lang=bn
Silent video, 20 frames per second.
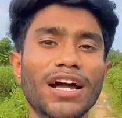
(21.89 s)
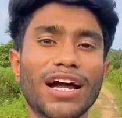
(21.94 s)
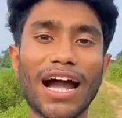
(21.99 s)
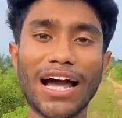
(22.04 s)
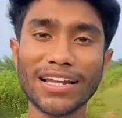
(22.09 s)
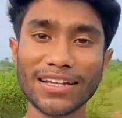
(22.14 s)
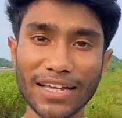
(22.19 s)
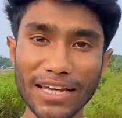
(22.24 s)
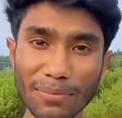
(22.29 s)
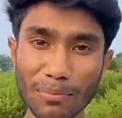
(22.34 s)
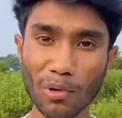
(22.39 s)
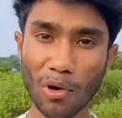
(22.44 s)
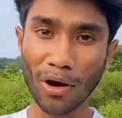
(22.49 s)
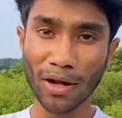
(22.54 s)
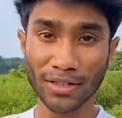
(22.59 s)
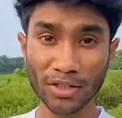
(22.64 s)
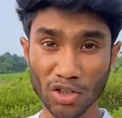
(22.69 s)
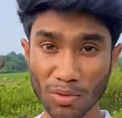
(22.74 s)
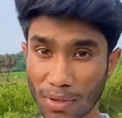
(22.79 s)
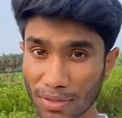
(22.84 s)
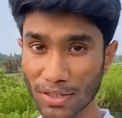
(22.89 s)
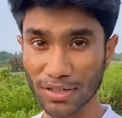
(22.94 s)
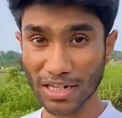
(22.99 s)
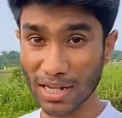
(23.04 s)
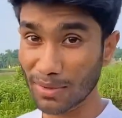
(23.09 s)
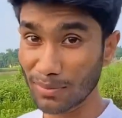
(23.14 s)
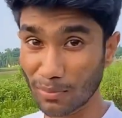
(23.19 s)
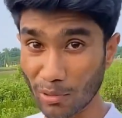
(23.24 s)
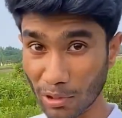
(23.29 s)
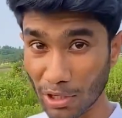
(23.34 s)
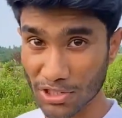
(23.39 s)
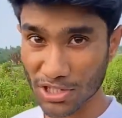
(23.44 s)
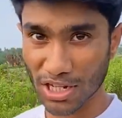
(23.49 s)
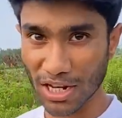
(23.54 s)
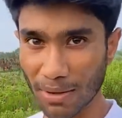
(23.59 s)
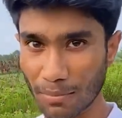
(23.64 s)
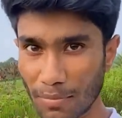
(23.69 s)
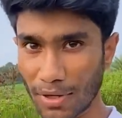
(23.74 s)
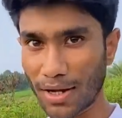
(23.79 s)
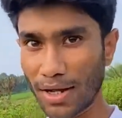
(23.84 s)
কালকের ব্লগে তো তোমাদেরকে আমি
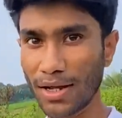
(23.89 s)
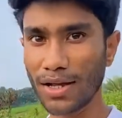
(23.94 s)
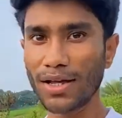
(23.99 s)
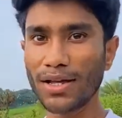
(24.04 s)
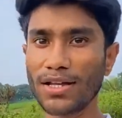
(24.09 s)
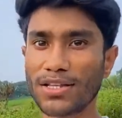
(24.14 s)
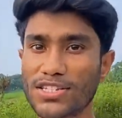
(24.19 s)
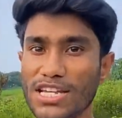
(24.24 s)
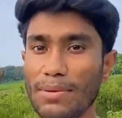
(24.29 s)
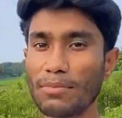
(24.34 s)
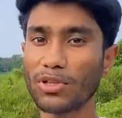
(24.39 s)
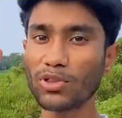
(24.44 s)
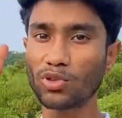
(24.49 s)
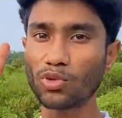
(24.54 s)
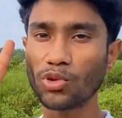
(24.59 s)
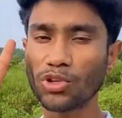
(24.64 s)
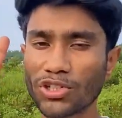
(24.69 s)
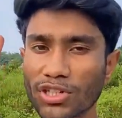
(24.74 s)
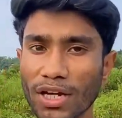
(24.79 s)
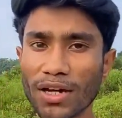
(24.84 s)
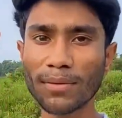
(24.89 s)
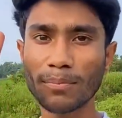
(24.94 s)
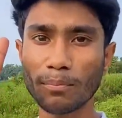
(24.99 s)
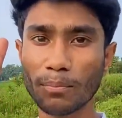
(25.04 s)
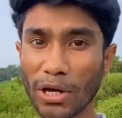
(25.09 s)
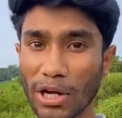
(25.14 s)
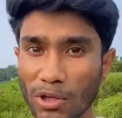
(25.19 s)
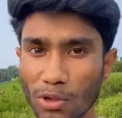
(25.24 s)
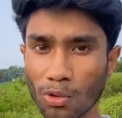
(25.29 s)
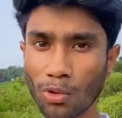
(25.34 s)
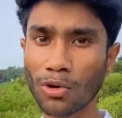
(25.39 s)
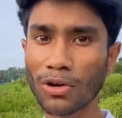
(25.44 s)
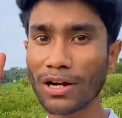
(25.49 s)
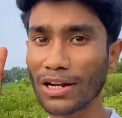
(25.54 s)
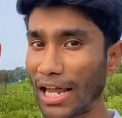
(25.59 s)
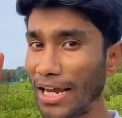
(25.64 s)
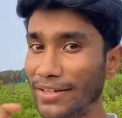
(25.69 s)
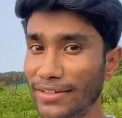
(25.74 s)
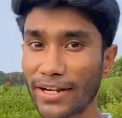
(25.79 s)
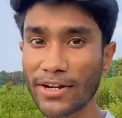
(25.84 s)
বলেছিলাম না যে আমি দুইটা ভিডিও
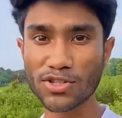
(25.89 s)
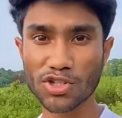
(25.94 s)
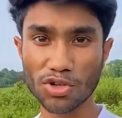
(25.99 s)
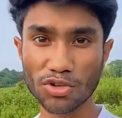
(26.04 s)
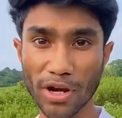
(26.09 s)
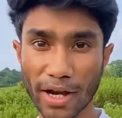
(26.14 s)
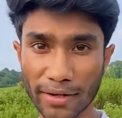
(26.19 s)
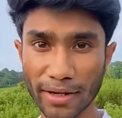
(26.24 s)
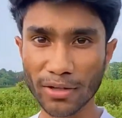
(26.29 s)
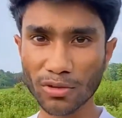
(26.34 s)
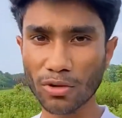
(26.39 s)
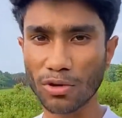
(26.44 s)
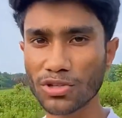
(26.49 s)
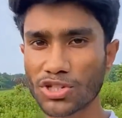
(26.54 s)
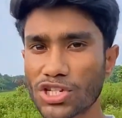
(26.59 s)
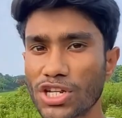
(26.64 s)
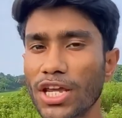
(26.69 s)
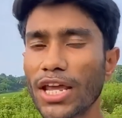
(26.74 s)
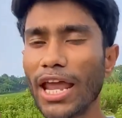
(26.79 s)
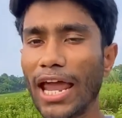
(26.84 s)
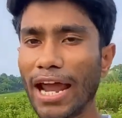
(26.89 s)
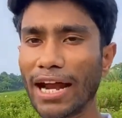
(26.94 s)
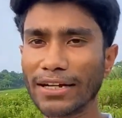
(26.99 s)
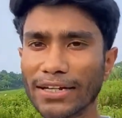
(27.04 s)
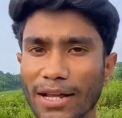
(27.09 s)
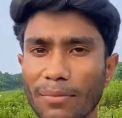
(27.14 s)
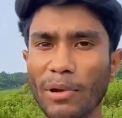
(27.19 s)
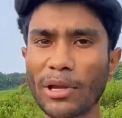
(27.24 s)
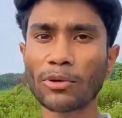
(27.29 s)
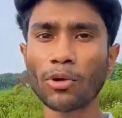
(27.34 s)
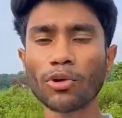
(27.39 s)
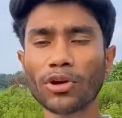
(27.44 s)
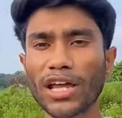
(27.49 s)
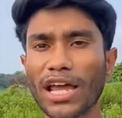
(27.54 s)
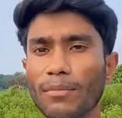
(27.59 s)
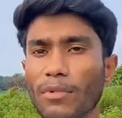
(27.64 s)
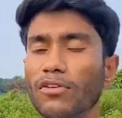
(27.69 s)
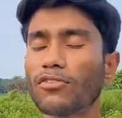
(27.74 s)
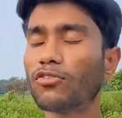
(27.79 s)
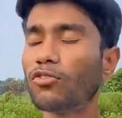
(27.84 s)
ক্লায়েন্টের জন্য এডিট করছি একটা ভিডিওকে
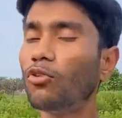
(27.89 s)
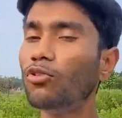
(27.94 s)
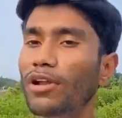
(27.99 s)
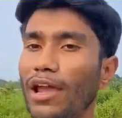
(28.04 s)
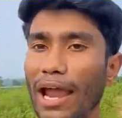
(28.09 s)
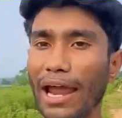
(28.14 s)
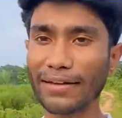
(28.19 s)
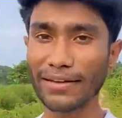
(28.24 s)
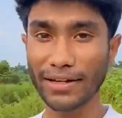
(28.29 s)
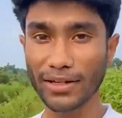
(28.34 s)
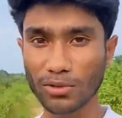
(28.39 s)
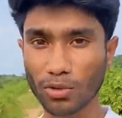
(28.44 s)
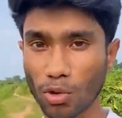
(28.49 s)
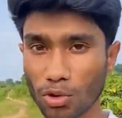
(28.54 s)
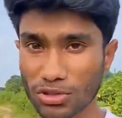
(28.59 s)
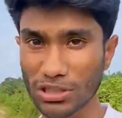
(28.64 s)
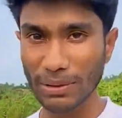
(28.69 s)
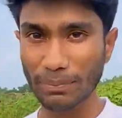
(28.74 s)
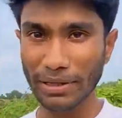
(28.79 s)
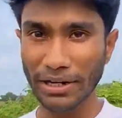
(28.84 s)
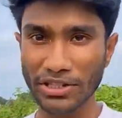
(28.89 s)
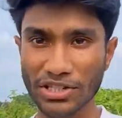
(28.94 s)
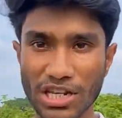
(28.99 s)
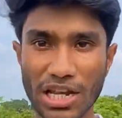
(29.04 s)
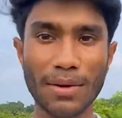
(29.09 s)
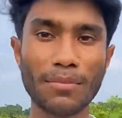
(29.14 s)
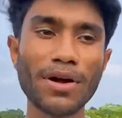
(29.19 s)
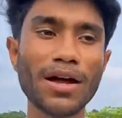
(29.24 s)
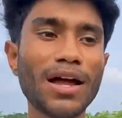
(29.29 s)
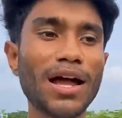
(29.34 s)
আমি ফুল এডিট করতে পেরেছিলাম